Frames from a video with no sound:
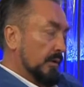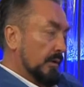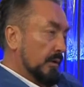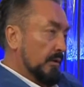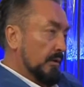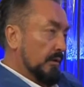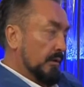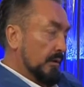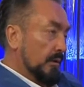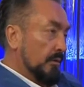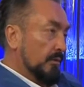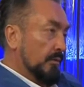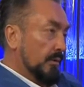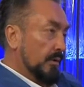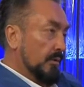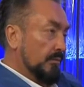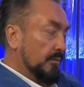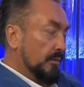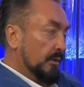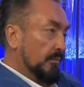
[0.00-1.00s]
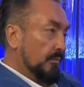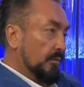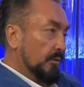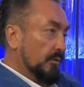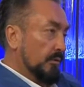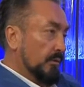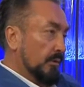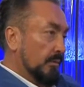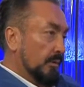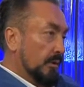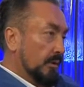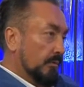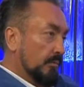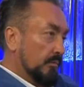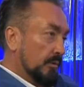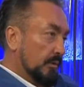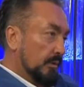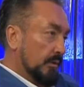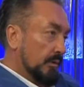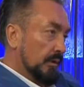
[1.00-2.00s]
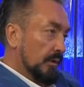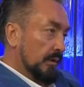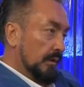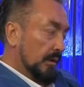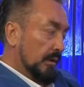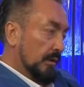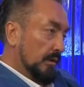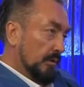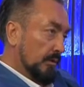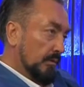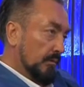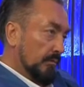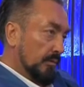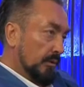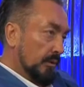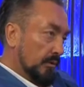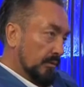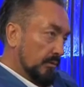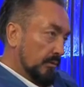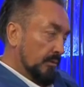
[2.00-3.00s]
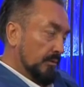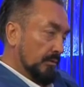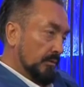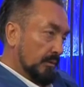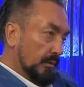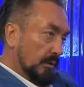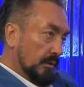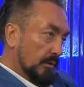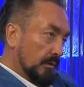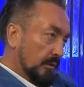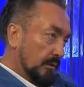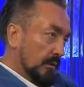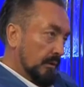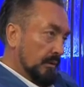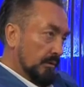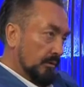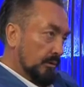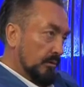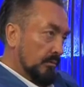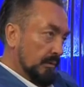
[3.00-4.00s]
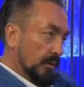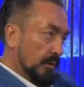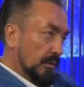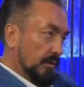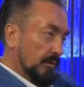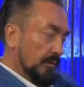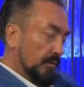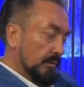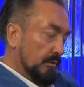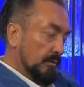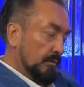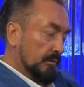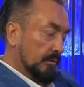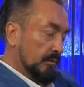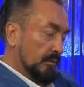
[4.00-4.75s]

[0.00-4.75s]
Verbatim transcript: Allah öyle güzel bir ortam yaratmış ki yani böyle ortalığı yaratıyor biraz.